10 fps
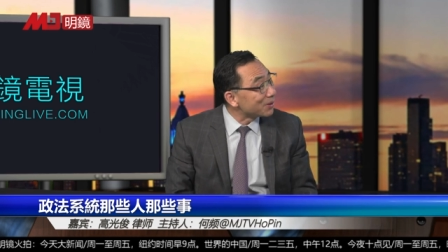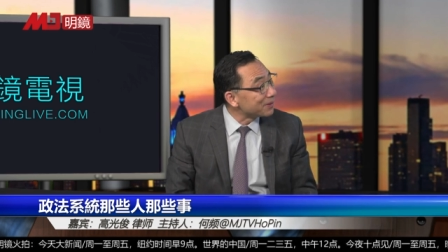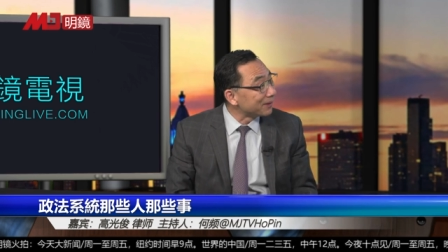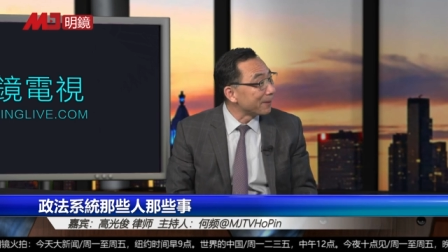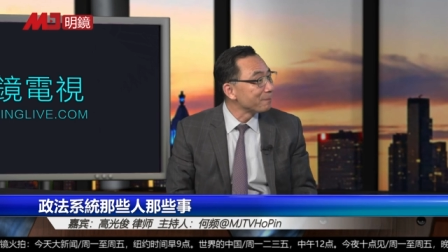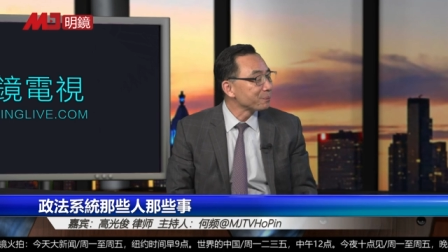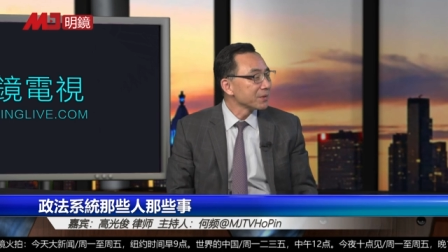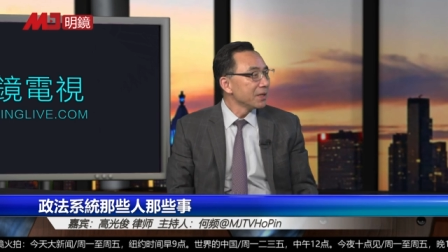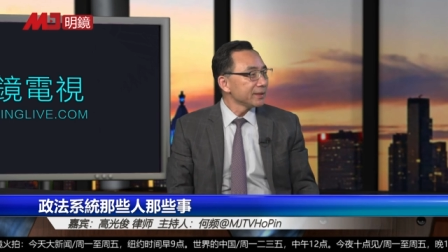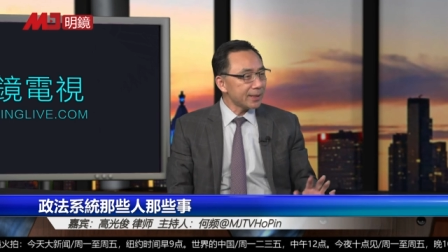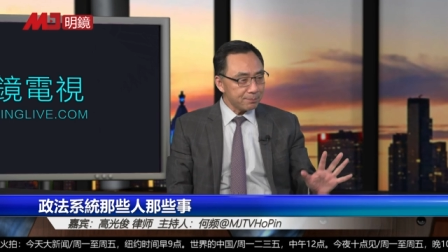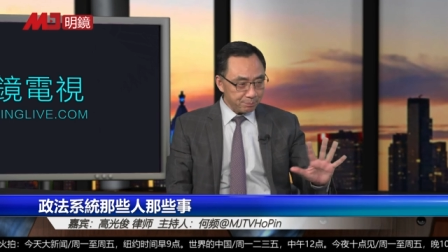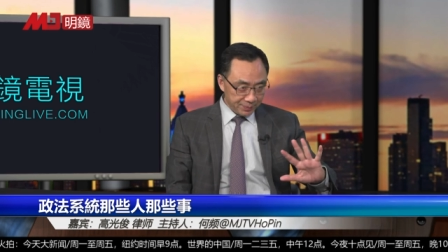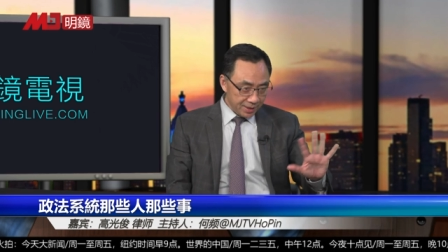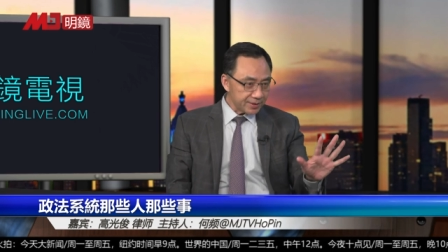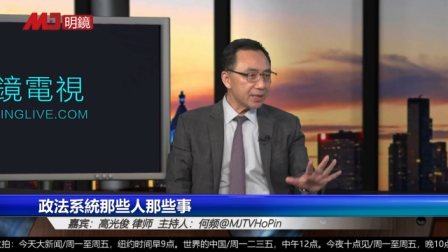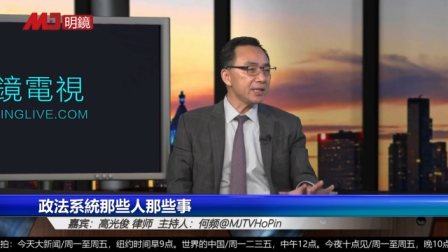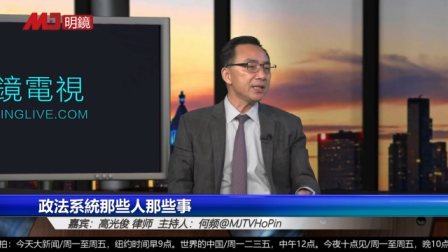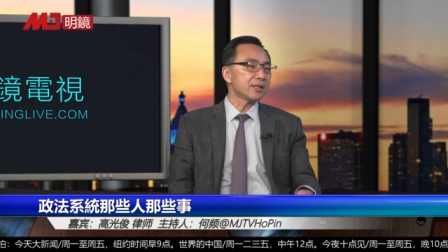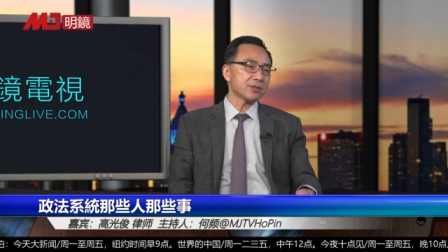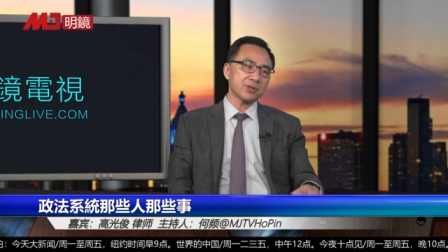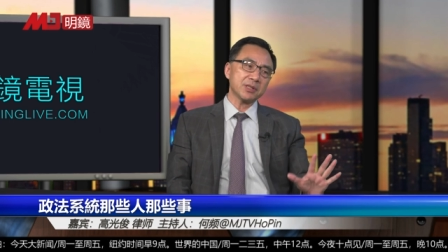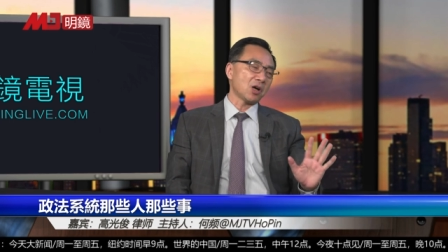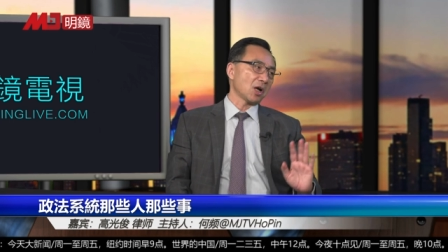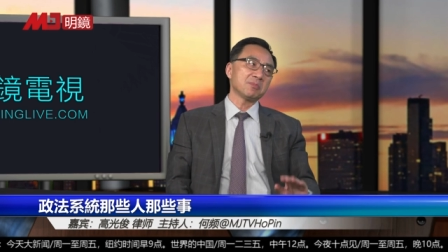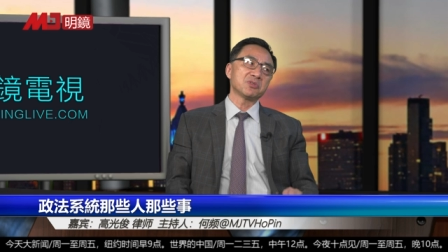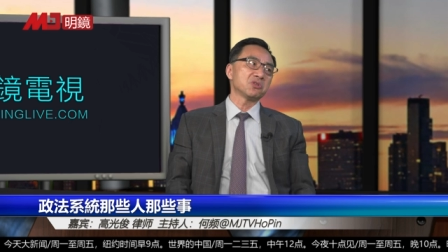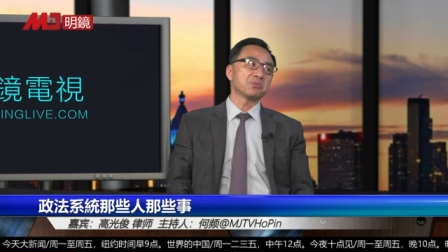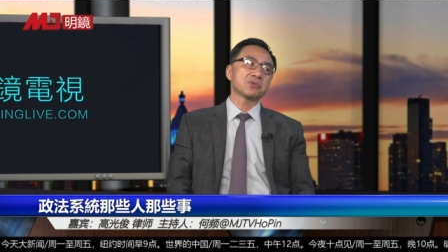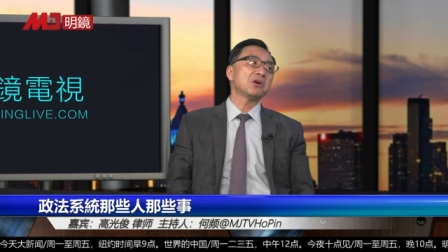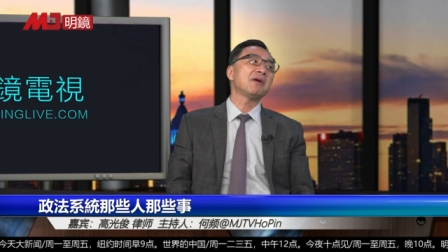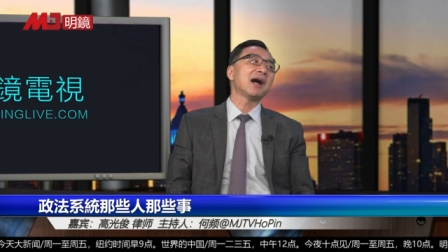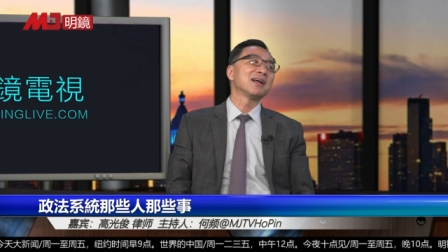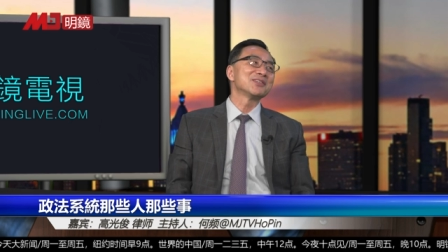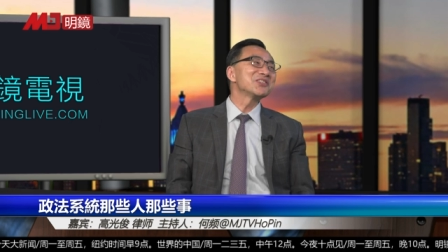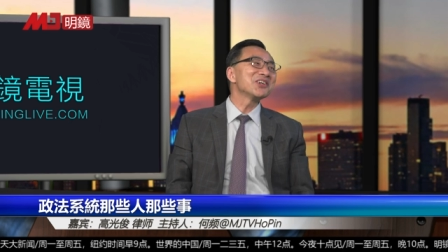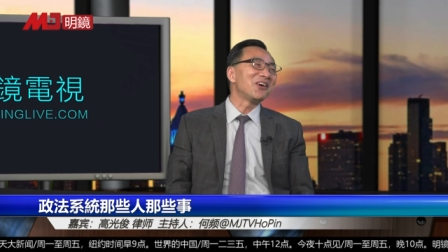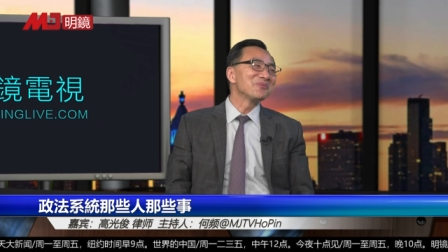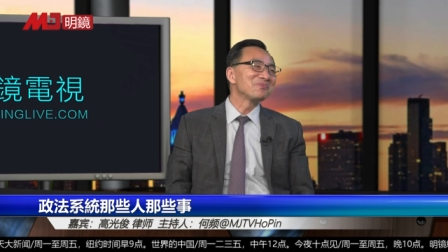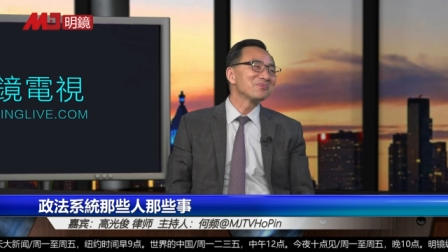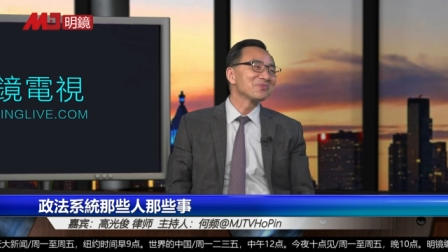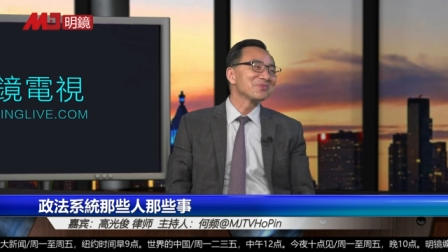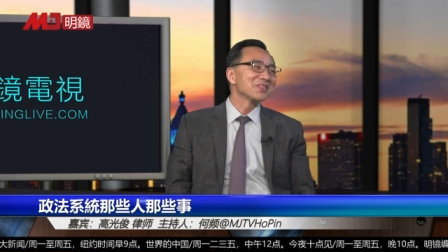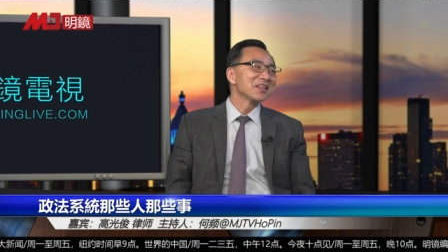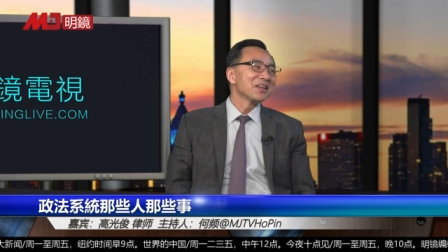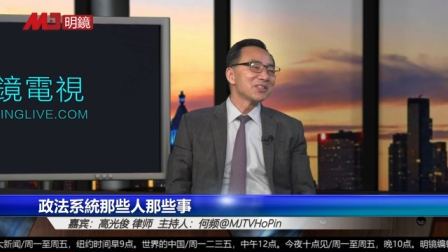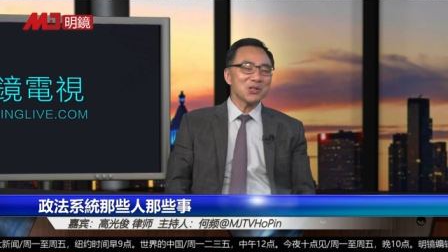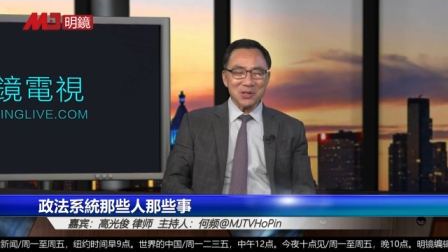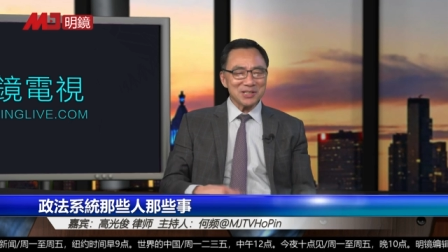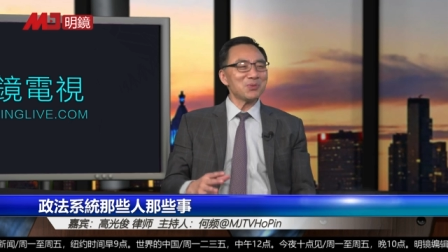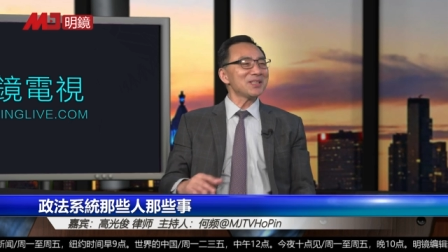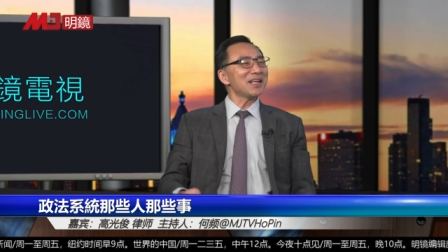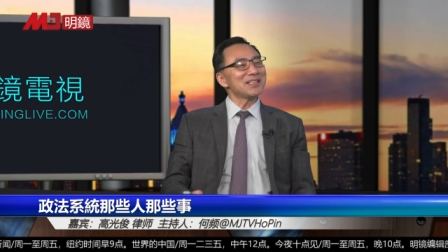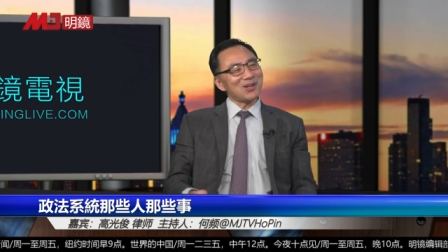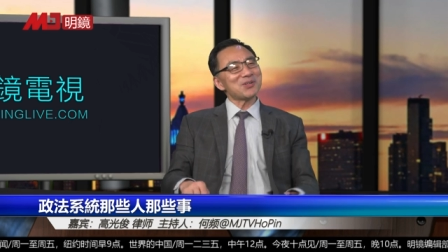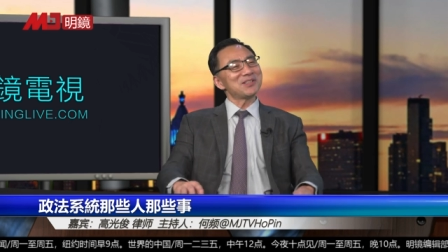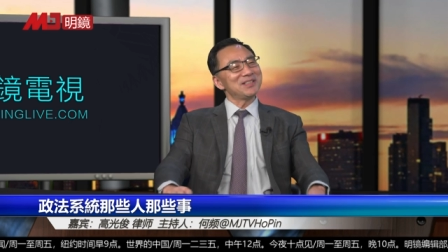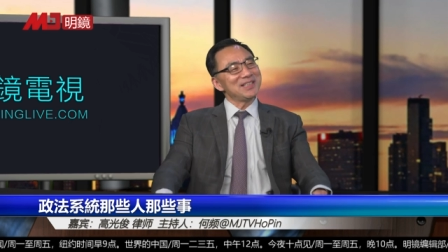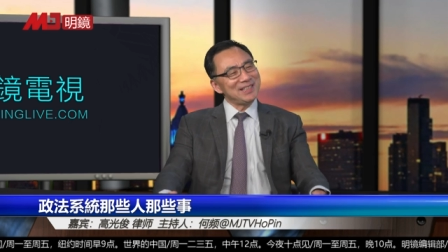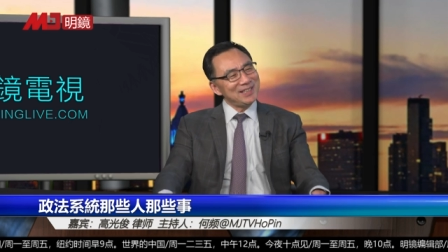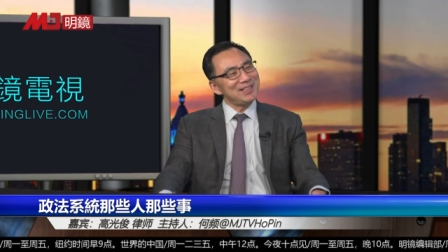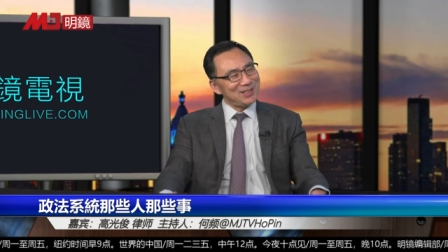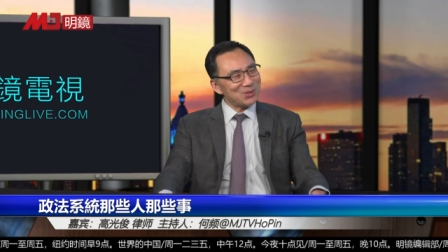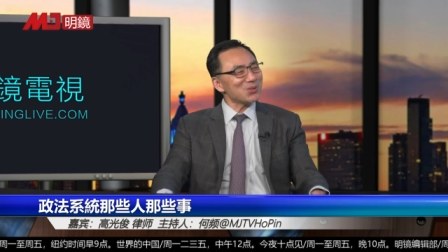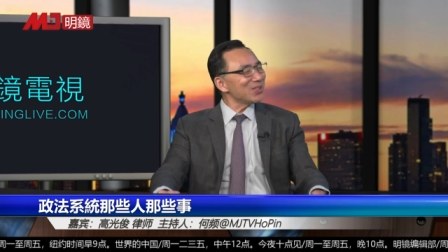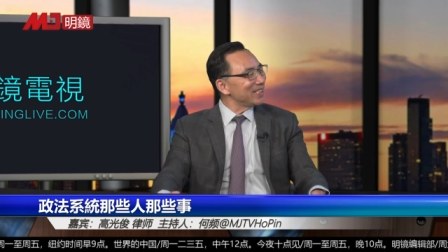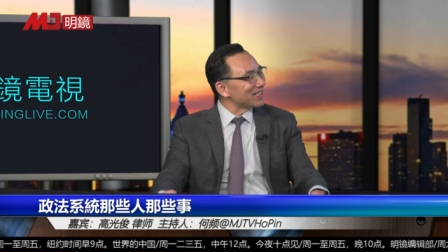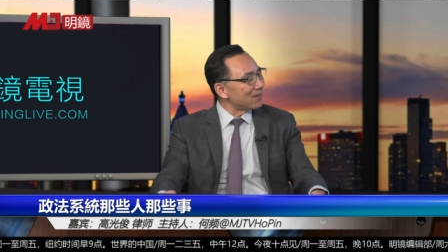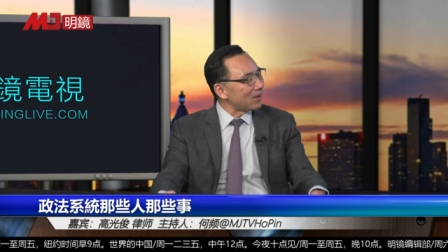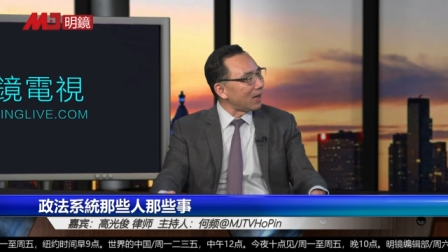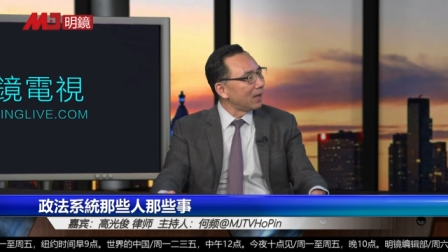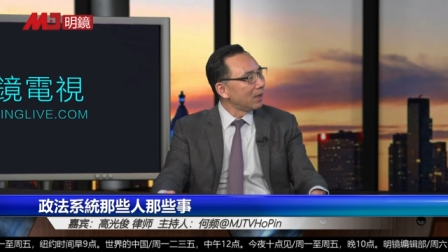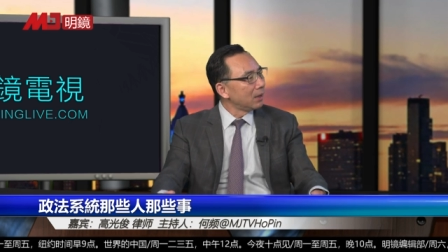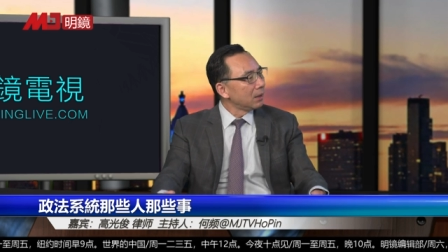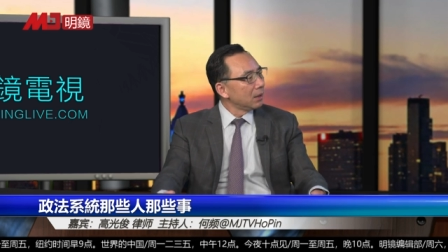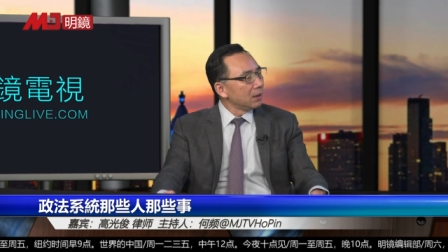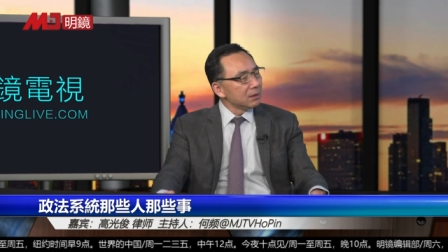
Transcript: 是吧？嗯。但别人在议论的时候，这个老干部就不说话，就笑。 最后人家问他：“你当时你说说你的想法。”